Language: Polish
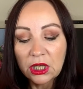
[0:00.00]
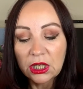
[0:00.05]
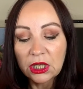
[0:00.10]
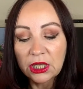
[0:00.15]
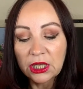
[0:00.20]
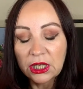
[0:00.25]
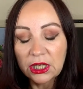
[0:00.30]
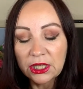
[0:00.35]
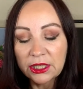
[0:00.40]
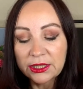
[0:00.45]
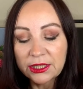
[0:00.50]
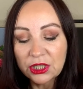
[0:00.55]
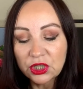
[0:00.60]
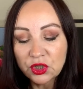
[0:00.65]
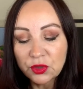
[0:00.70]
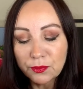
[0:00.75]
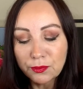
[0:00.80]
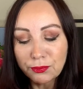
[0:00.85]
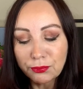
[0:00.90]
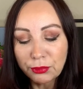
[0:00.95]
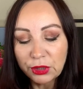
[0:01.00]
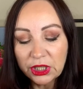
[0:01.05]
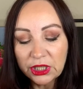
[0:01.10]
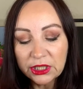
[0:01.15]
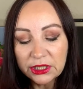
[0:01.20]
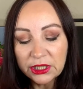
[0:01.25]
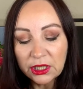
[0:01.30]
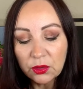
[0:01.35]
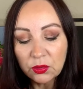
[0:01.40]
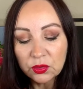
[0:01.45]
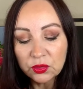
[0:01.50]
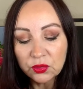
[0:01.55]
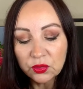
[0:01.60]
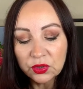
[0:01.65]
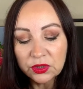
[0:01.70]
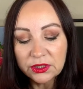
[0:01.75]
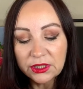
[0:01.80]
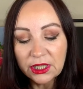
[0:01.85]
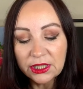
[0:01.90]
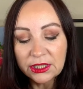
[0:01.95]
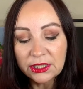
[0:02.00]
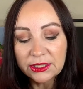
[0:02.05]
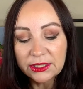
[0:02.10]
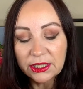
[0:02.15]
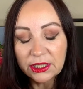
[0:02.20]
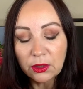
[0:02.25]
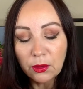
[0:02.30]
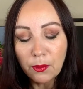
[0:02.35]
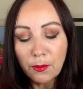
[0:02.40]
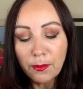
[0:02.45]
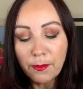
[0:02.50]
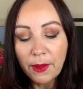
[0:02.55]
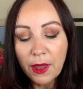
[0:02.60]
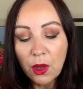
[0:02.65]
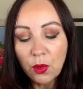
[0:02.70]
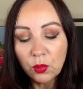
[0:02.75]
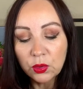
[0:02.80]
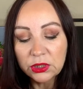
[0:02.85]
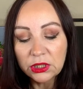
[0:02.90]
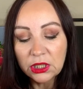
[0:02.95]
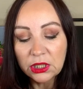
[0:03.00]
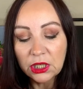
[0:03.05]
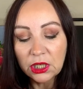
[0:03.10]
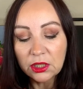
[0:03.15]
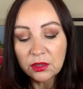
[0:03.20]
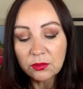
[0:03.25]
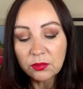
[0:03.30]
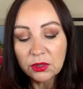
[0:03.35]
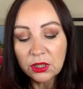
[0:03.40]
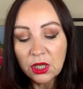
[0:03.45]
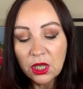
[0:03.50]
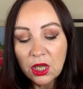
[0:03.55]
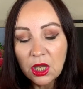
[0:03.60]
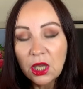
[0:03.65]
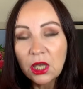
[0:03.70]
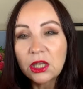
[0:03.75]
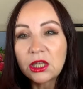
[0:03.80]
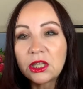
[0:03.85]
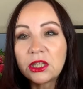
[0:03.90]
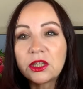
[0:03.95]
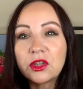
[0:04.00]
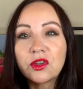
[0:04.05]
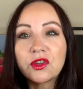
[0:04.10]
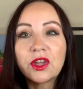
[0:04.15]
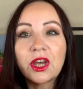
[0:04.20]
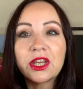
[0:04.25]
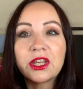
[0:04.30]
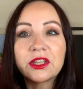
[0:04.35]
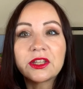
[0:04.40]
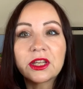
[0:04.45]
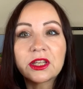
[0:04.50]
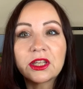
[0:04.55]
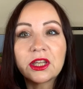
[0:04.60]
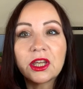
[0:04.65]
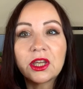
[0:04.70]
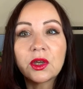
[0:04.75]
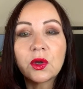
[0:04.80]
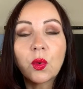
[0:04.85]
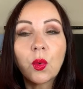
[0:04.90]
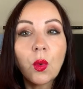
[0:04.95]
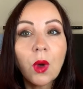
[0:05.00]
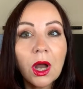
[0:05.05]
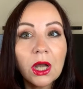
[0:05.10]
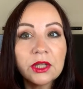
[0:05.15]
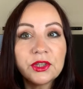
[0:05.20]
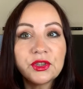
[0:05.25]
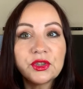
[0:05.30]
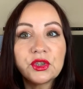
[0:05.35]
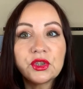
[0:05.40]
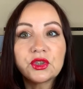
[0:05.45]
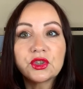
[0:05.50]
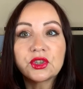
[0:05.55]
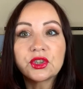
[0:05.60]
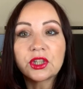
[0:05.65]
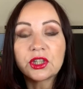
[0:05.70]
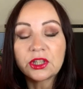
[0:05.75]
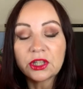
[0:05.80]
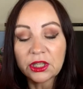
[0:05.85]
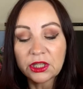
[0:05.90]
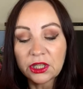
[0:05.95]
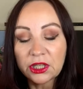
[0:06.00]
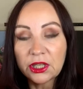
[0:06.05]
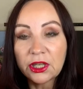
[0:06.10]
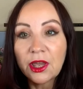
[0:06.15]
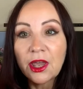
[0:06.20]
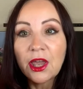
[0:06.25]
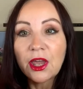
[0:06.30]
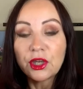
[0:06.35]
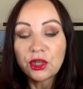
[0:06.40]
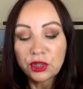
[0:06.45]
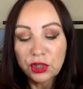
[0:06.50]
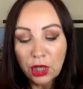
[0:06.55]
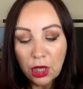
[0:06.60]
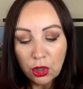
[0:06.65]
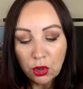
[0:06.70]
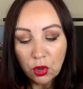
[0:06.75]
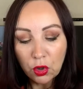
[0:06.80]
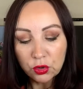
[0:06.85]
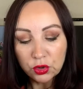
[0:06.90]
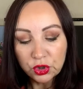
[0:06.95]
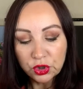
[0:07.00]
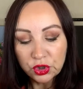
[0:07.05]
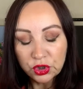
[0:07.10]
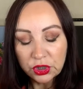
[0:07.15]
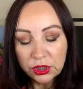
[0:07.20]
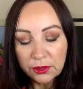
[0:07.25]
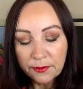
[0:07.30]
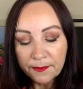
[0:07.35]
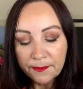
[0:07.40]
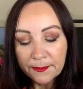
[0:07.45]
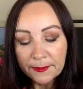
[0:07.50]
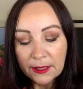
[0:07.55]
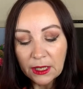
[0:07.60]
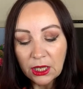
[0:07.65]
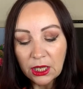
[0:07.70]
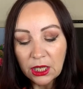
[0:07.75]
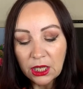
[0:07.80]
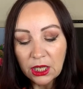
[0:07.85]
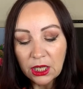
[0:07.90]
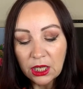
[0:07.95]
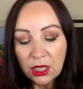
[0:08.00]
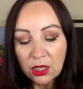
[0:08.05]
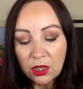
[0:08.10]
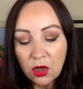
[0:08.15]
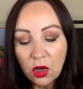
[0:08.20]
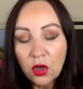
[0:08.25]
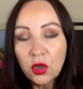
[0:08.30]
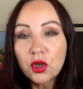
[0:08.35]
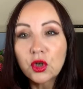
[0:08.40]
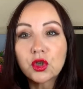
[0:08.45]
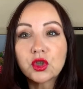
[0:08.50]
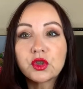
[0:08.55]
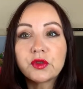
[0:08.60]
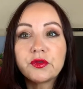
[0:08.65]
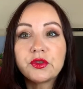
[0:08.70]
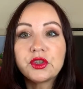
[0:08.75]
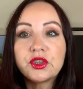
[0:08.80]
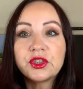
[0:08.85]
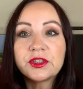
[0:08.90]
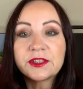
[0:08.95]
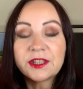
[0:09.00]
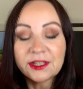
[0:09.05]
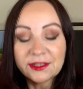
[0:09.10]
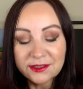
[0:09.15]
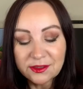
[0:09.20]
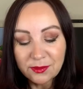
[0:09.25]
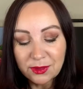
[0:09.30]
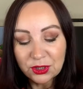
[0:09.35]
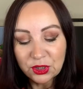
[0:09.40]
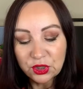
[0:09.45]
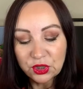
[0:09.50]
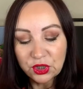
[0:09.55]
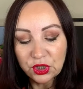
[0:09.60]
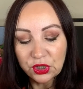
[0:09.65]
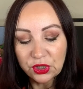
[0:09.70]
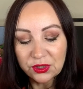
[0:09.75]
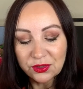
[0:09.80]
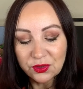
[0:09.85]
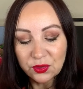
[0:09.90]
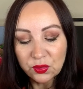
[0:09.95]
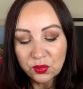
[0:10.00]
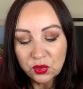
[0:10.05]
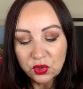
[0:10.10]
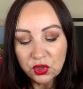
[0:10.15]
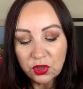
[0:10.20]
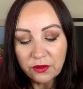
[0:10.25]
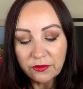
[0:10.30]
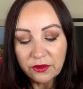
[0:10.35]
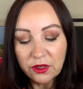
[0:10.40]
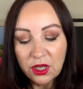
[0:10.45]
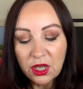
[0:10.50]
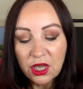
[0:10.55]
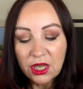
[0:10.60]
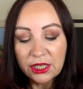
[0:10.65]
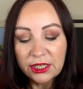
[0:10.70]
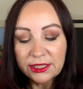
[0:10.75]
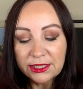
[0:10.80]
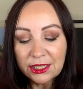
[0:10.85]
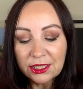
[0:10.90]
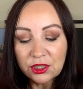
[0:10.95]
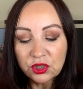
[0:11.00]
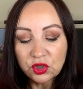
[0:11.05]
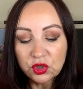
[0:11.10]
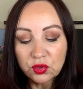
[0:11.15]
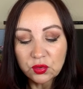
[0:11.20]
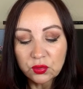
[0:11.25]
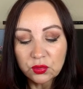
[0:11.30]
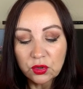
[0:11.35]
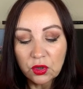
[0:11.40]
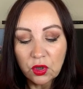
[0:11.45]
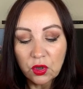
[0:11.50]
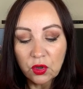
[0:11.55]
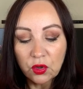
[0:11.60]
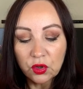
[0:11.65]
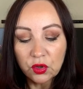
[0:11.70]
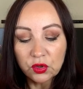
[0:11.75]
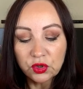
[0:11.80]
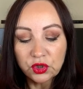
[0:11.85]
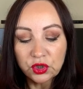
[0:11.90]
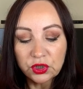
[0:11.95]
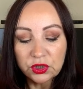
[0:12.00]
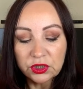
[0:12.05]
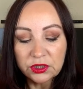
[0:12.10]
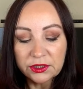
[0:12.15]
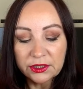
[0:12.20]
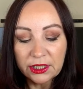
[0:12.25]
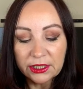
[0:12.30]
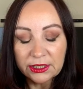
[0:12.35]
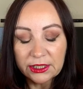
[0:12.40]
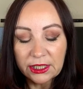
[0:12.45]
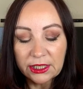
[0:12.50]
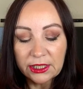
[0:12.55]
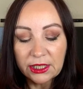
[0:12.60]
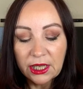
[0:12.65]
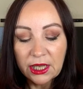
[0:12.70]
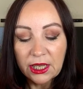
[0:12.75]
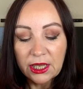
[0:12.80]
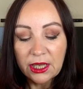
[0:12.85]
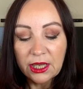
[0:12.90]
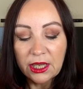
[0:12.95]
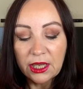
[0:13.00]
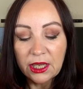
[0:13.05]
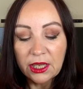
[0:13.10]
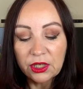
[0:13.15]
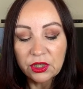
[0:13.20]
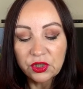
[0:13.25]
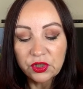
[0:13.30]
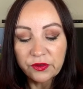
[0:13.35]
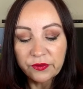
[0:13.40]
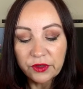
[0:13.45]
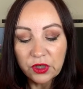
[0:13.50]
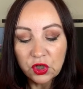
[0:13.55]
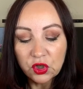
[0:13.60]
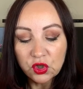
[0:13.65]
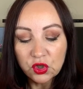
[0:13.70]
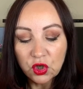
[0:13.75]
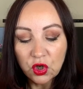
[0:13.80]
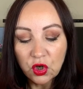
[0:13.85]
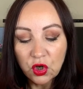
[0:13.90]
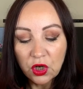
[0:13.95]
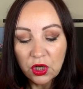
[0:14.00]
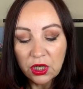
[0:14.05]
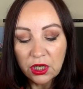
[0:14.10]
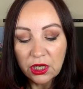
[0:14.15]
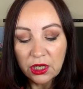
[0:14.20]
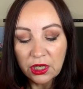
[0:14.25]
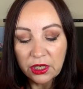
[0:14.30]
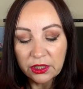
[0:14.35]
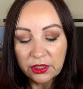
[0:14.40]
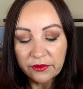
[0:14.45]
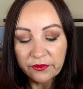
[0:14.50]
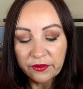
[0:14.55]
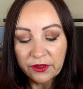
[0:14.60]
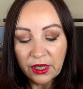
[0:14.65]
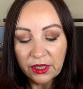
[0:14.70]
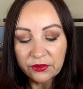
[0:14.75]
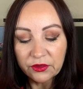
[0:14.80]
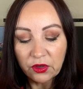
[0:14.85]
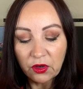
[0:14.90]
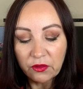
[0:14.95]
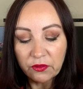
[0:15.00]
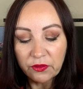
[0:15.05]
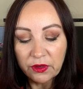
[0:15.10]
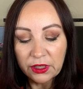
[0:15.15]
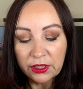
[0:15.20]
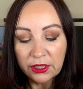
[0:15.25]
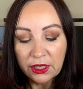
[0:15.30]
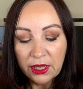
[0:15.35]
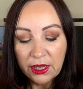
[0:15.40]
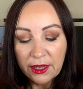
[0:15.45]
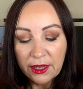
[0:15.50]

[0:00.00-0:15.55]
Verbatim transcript: e, też migdał, który daje taką pełnię jakby i dodaje takiej quality, czy tej takiej jakości. Kolor oczywiście, zaraz zobaczycie, jest różowy i należy tu do rodziny takiej świeżo kwiatowej